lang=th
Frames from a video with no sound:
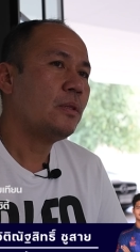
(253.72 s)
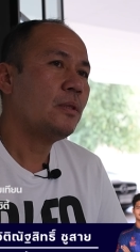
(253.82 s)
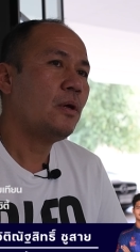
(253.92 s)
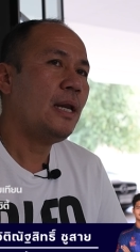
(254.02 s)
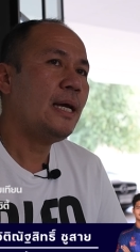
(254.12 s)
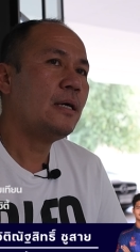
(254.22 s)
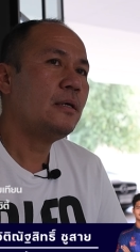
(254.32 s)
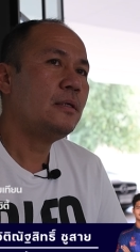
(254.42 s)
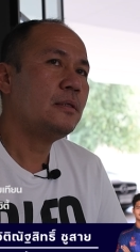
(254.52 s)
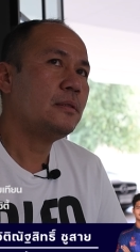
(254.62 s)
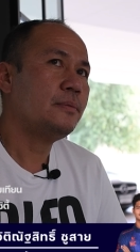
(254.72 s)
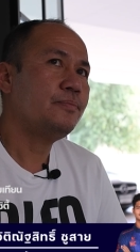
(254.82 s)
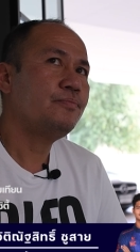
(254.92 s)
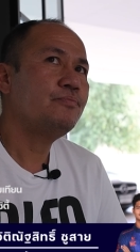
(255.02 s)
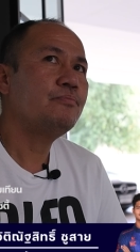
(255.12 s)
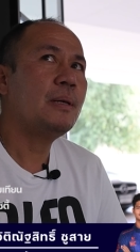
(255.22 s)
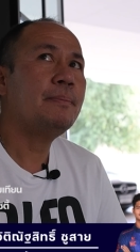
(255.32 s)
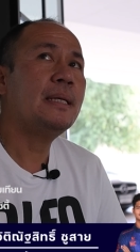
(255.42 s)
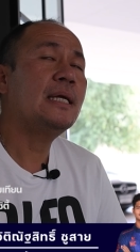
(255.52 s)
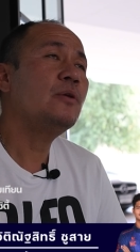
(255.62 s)
ตอนแรกก็มัน
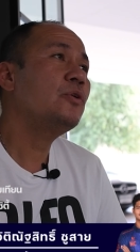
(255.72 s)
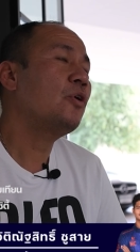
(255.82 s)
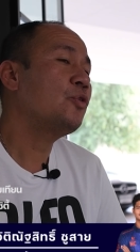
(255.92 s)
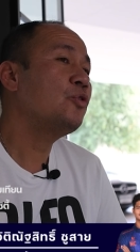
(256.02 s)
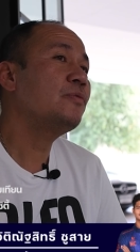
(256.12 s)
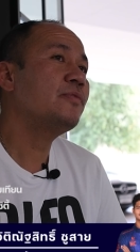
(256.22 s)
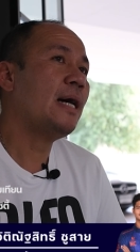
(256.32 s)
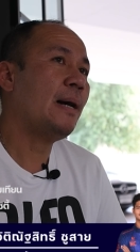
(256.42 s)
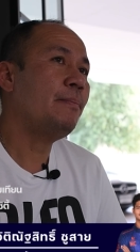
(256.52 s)
เป็นในรุ่นของ U13